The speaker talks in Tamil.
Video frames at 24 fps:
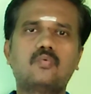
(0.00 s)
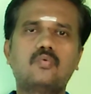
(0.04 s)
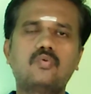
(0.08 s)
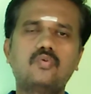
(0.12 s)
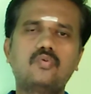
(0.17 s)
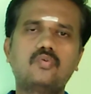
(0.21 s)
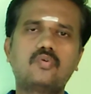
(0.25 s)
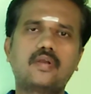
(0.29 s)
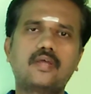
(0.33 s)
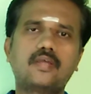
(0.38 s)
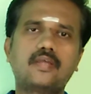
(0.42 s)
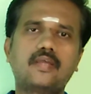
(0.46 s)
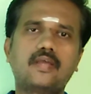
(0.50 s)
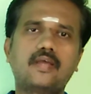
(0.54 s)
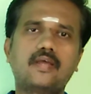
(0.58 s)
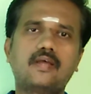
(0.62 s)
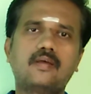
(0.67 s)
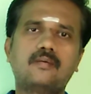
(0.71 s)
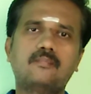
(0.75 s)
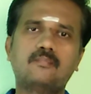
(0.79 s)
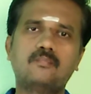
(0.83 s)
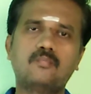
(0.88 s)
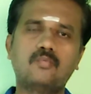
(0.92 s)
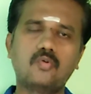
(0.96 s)
உன்னுடைய
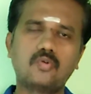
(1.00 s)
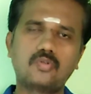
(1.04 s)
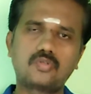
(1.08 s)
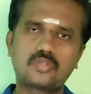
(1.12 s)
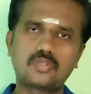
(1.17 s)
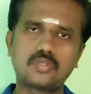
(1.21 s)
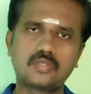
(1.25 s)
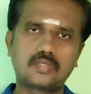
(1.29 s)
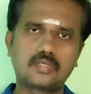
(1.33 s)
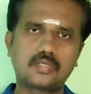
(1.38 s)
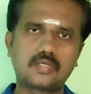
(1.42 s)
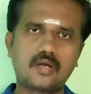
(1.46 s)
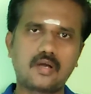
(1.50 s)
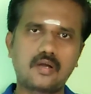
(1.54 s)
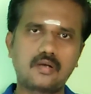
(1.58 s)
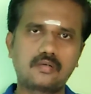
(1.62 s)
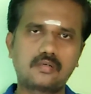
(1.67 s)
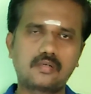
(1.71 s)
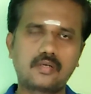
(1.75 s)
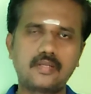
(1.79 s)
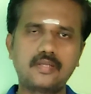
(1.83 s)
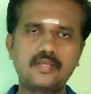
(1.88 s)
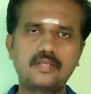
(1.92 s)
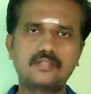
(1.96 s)
மூச்சு
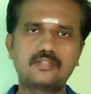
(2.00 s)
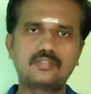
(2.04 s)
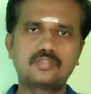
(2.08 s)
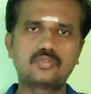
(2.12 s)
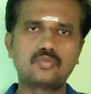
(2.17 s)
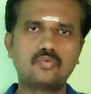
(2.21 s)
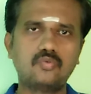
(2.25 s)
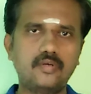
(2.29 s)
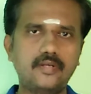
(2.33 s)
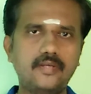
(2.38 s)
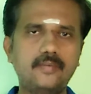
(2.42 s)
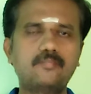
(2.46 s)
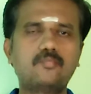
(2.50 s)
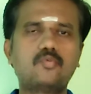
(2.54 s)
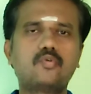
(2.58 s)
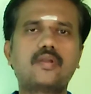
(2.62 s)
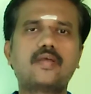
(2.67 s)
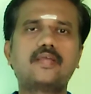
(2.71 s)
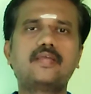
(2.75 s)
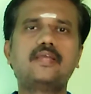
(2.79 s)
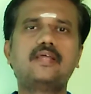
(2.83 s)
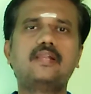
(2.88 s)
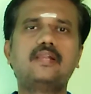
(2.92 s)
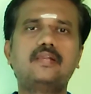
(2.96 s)
காற்றை
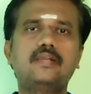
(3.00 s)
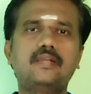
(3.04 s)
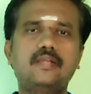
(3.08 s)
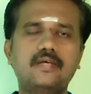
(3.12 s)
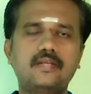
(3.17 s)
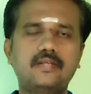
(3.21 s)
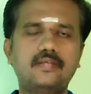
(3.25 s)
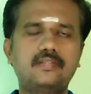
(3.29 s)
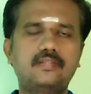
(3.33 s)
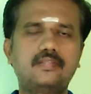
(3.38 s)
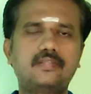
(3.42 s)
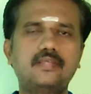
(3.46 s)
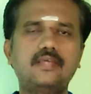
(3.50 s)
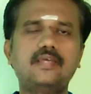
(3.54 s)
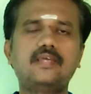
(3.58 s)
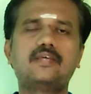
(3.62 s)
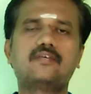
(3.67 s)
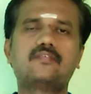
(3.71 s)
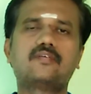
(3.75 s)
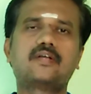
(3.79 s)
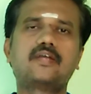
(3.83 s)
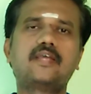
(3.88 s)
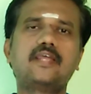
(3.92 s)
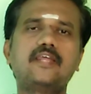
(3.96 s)
சுழிமுனையில் நிறுத்தி
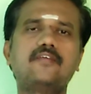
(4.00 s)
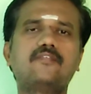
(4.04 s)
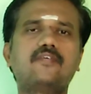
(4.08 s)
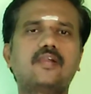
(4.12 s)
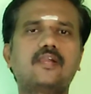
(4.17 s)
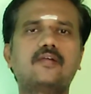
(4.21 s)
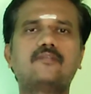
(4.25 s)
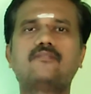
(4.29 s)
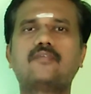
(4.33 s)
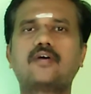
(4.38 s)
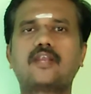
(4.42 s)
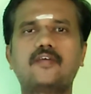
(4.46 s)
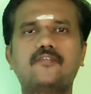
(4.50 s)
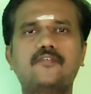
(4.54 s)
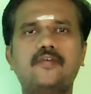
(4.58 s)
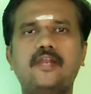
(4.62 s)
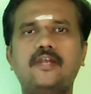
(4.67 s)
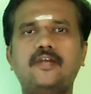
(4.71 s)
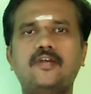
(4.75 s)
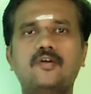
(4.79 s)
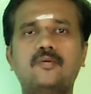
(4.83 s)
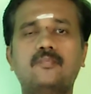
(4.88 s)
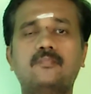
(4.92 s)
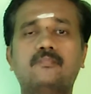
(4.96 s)
கிரிவலம் வர
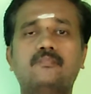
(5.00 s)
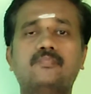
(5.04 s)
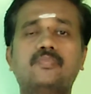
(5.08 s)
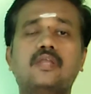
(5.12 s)
வேண்டும்